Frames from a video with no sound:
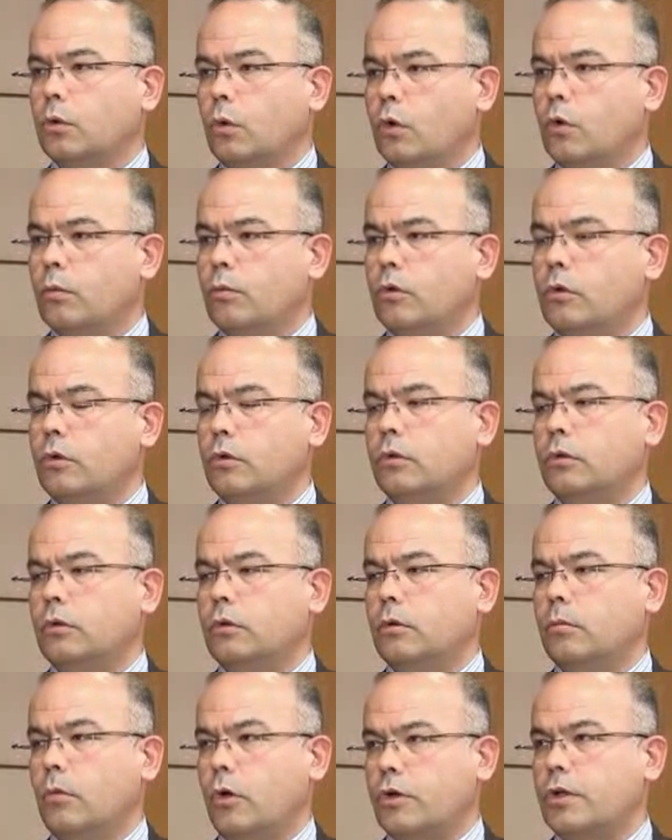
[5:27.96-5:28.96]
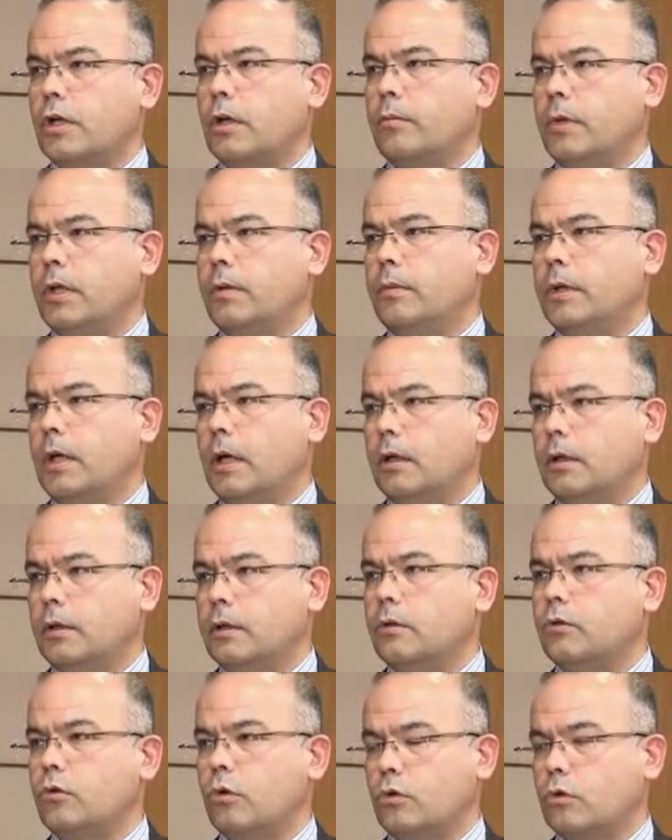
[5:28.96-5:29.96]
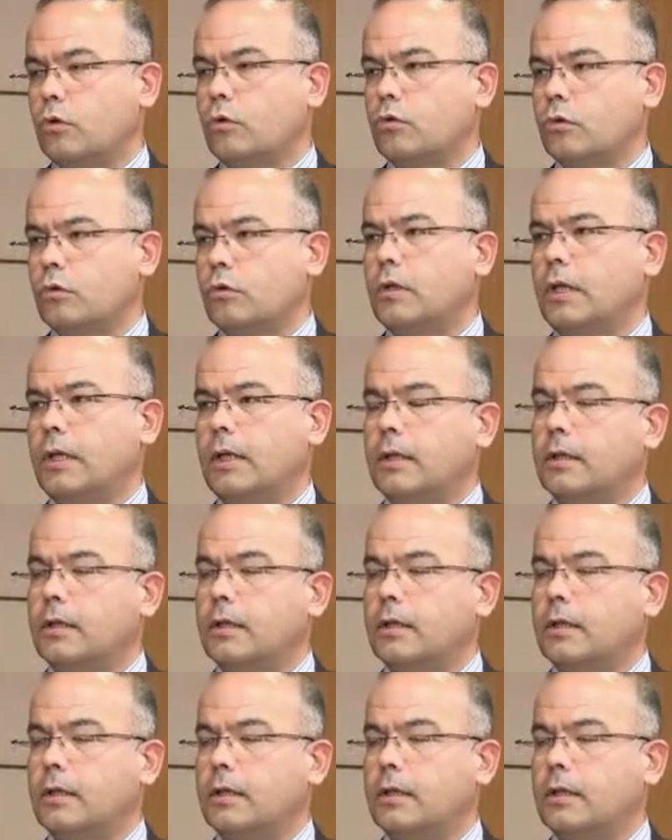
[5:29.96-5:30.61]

doğumu e, borçlanma imkanı söz konusu hı hı.